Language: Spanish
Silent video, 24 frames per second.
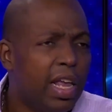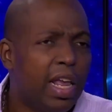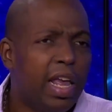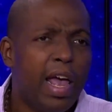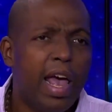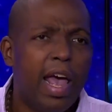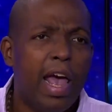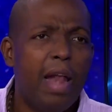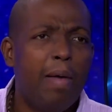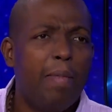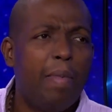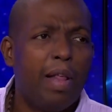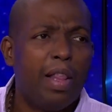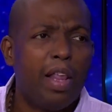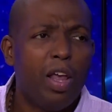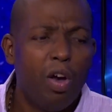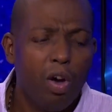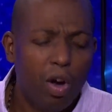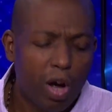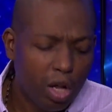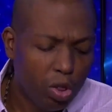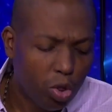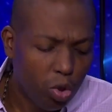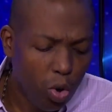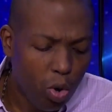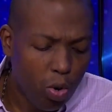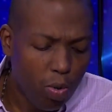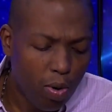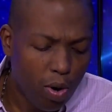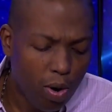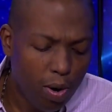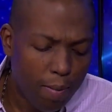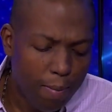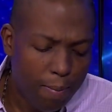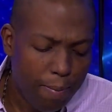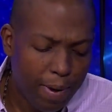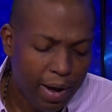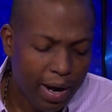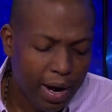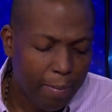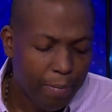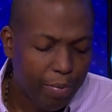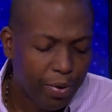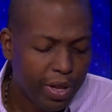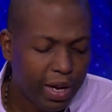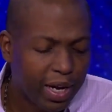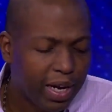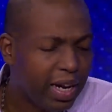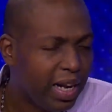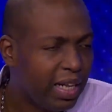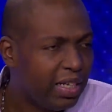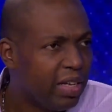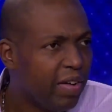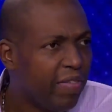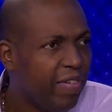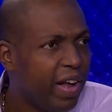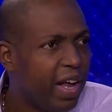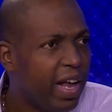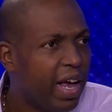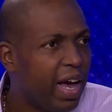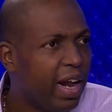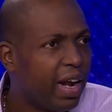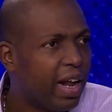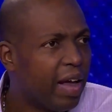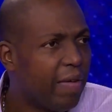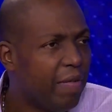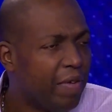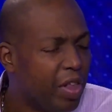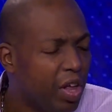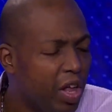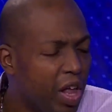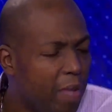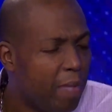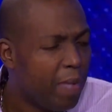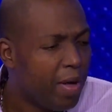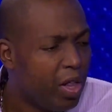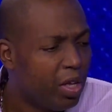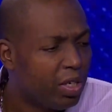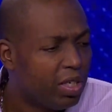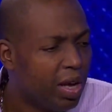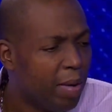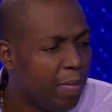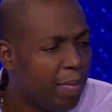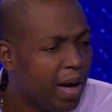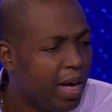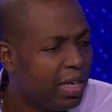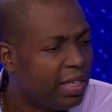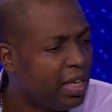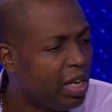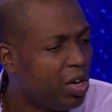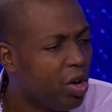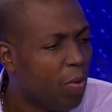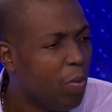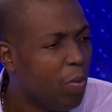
el manejo que tuvo para poder clasificar, que vino de menos a más y como